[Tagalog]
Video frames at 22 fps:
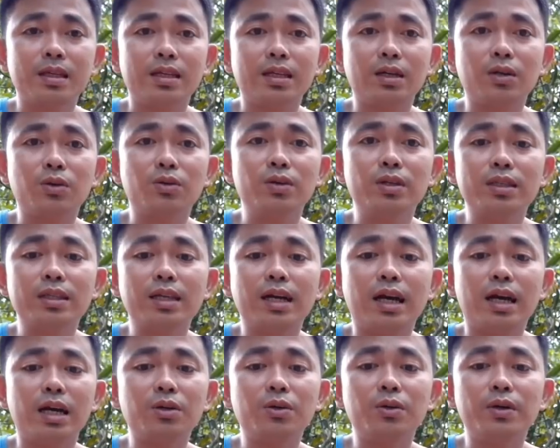Nagulat
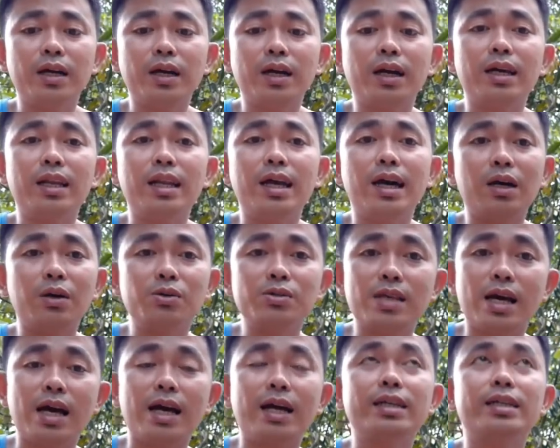nga ako eh. Akala ko
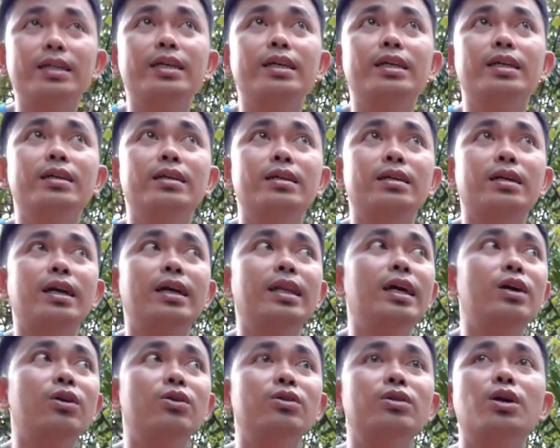sa akin eh.
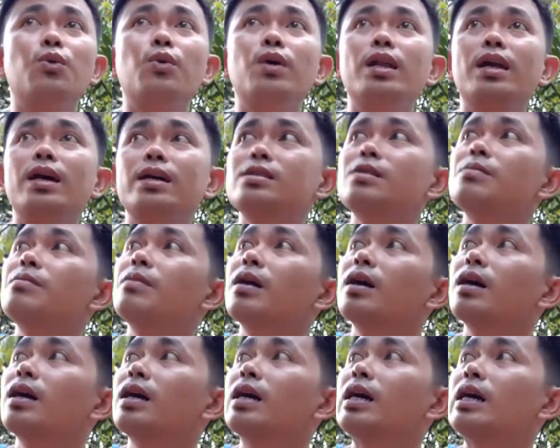Akala ko nawala sa
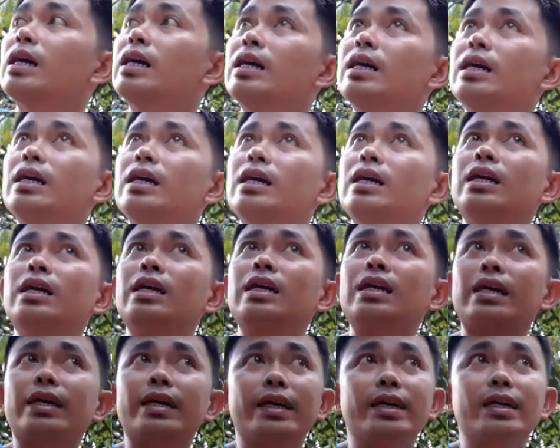mga
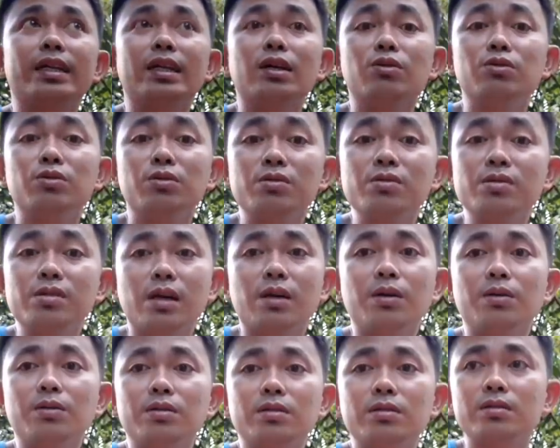karera ko nung
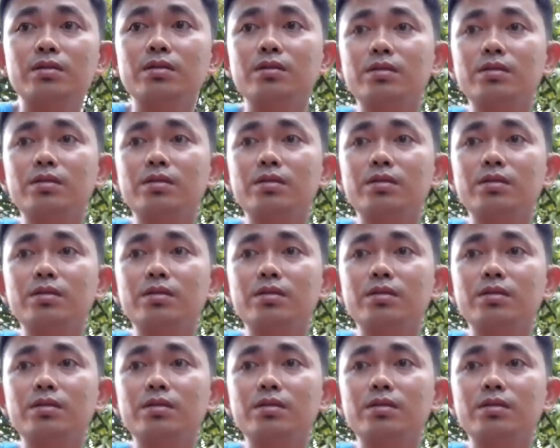south.